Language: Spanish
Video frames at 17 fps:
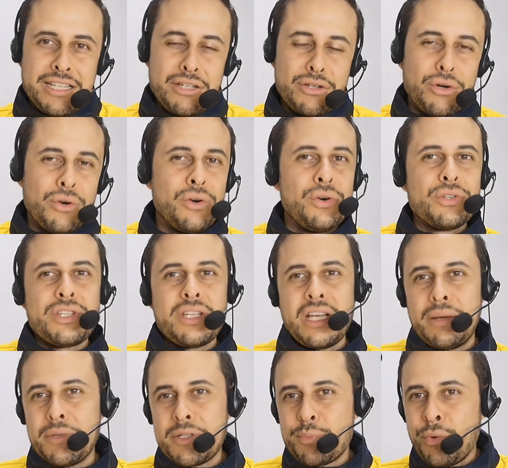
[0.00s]
si no,
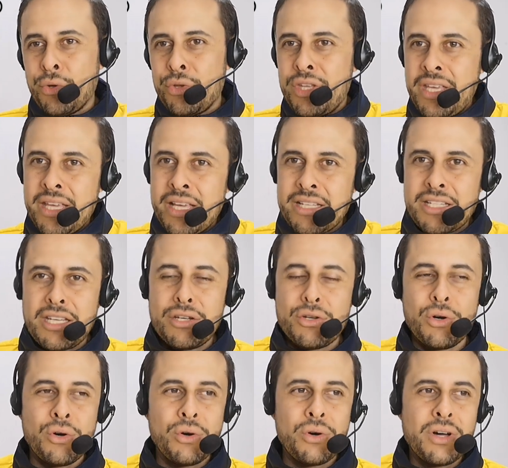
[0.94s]
si James podía,
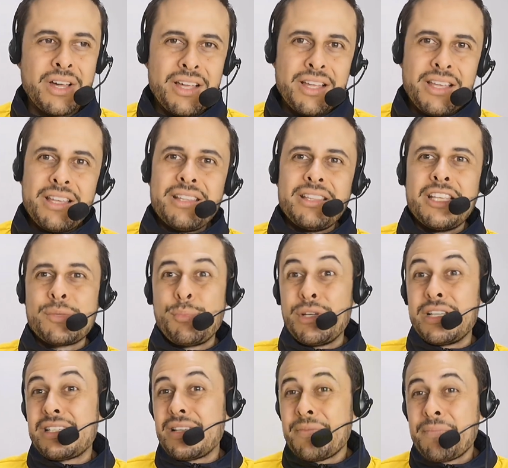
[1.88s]
si no.
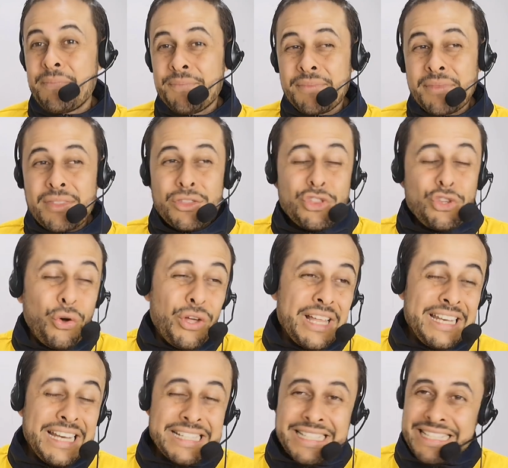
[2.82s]
Después,
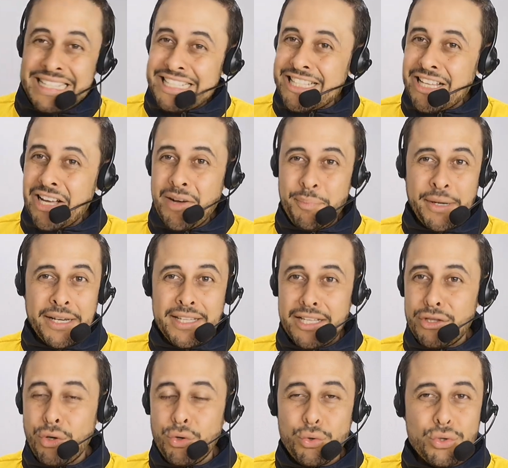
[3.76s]
todas las que se estaba
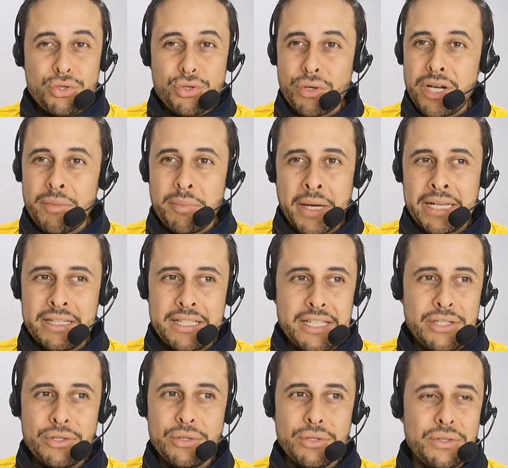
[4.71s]
perdiendo Lucho en el
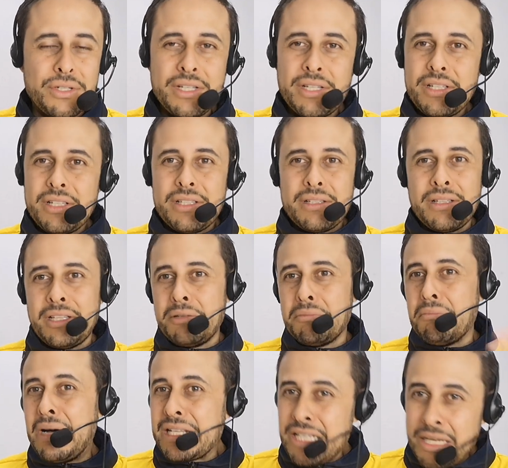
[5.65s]
partido,
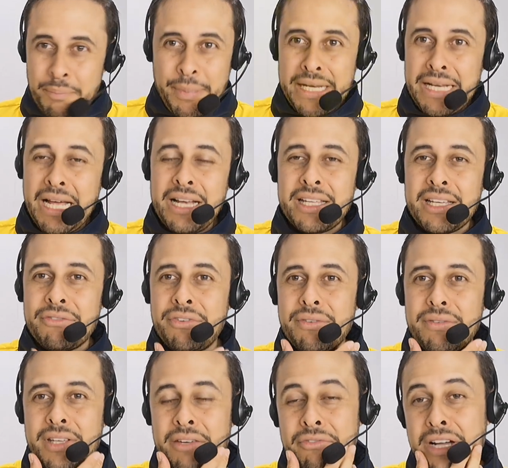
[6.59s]
eh, más el penal que,
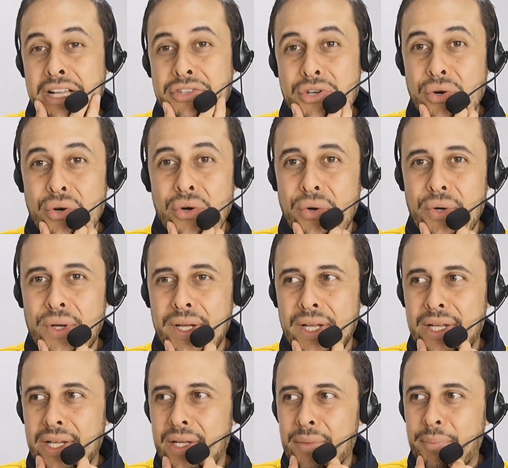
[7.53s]
falló
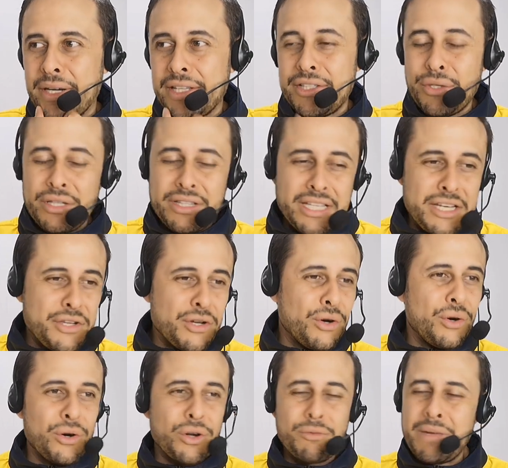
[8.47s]
eh, el partido
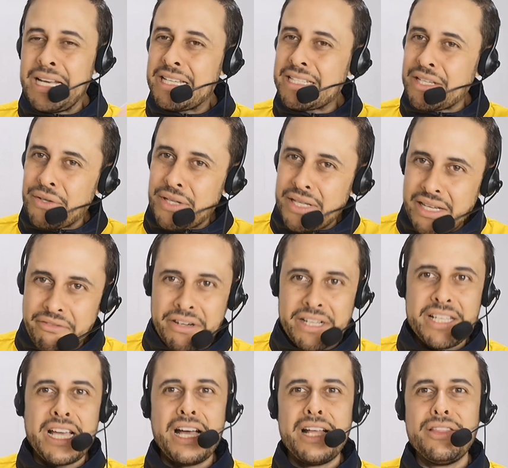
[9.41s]
anterior, más las que venía
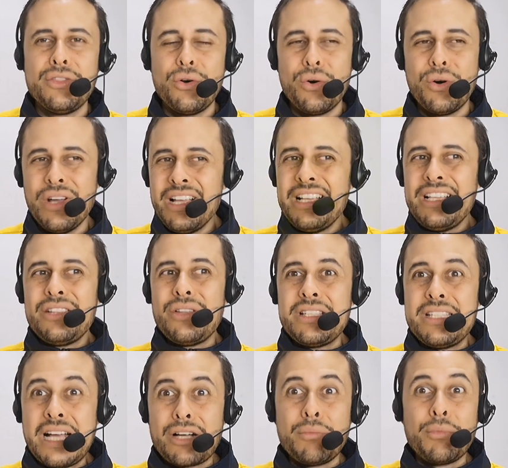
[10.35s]
fallando.
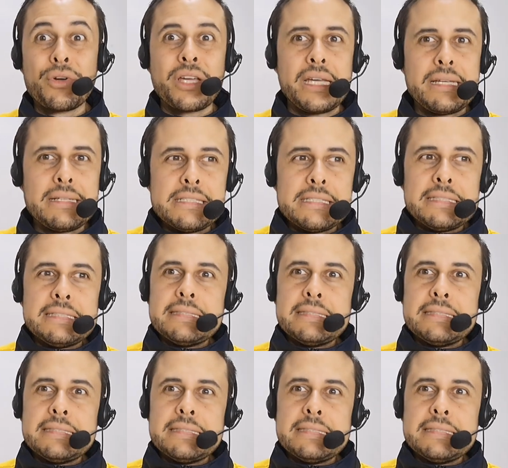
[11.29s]
Entonces ya como que,